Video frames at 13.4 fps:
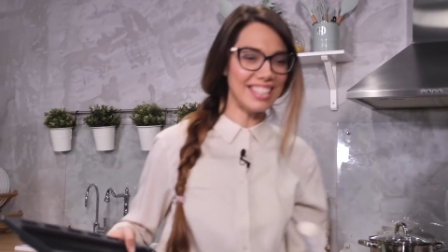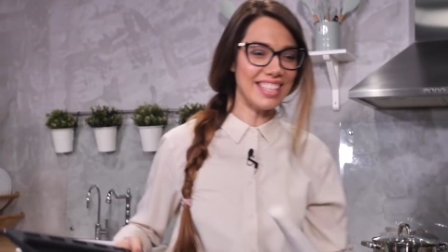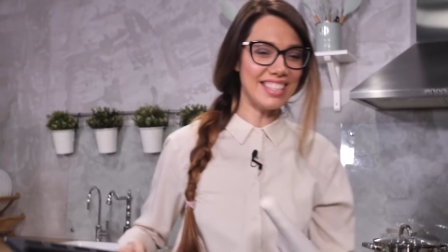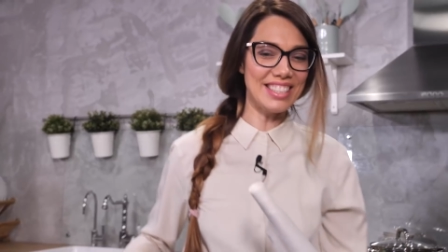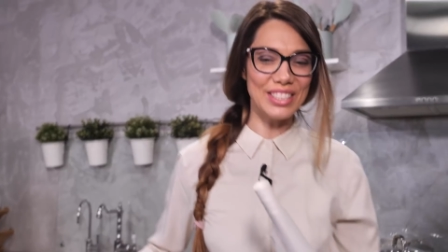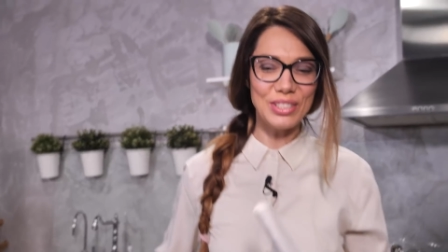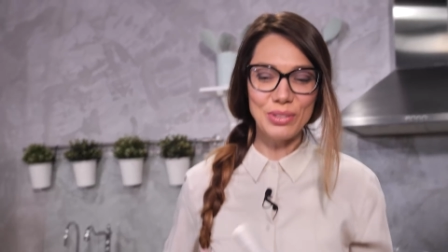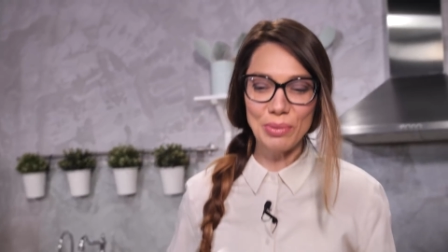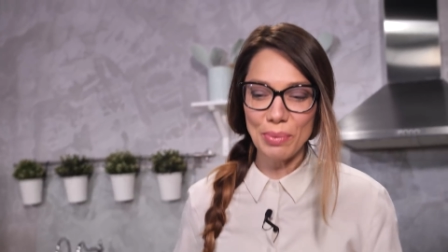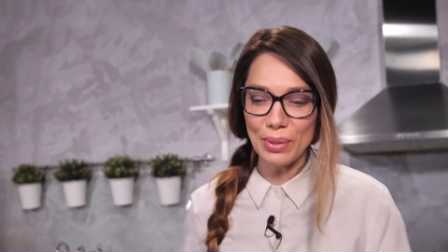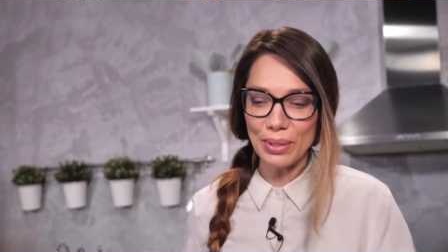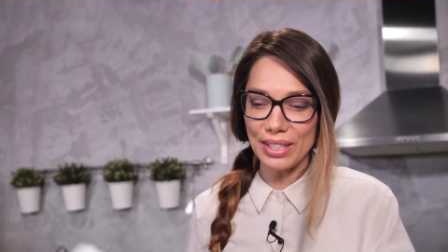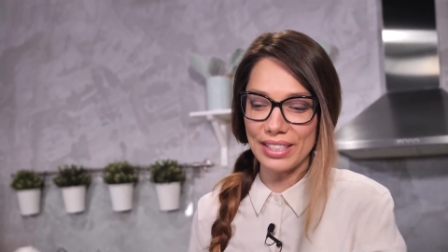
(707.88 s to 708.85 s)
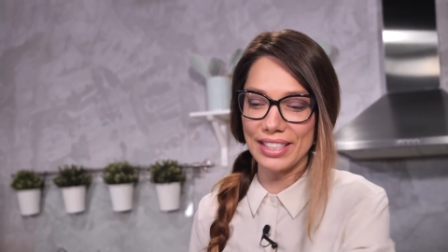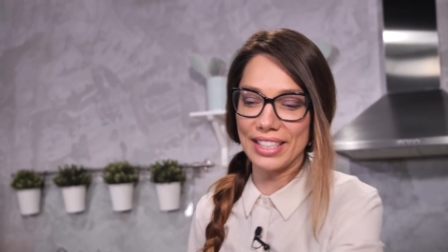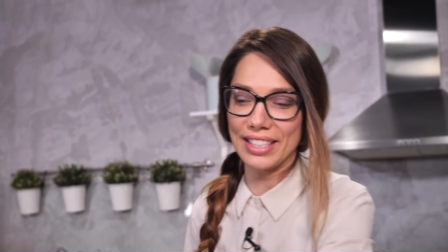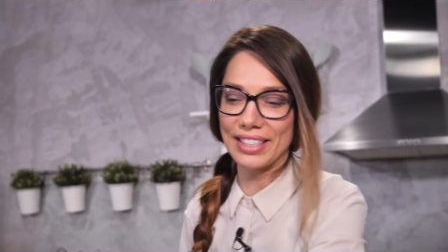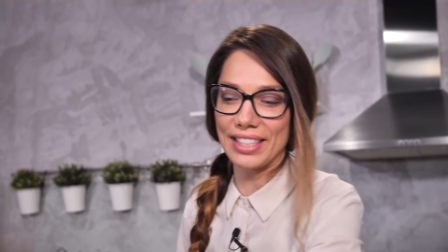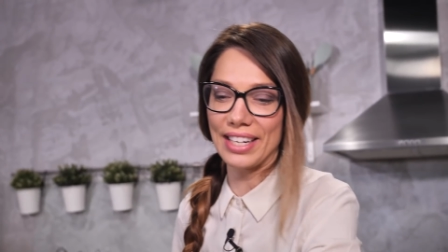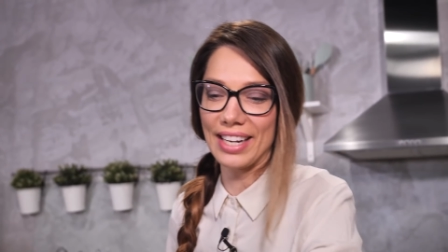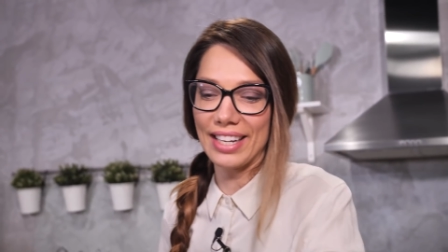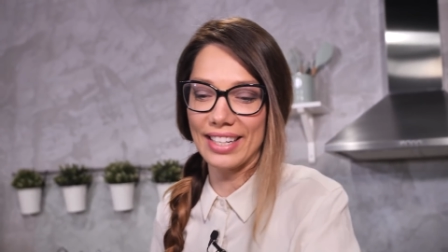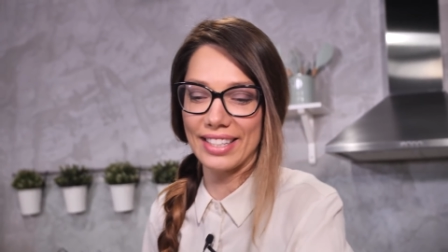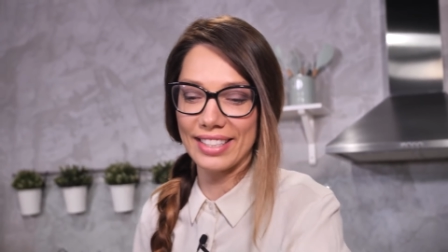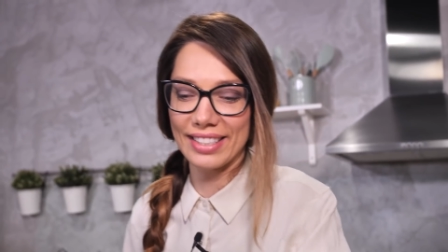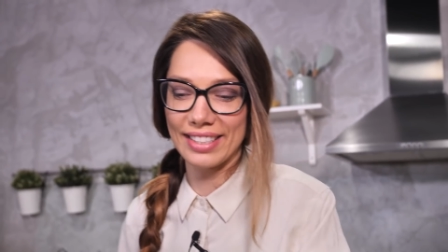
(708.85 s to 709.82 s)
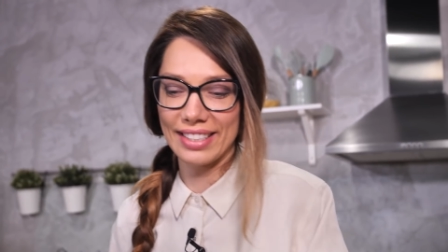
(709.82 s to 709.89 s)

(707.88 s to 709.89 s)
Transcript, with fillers: Они же думают, они хитрее.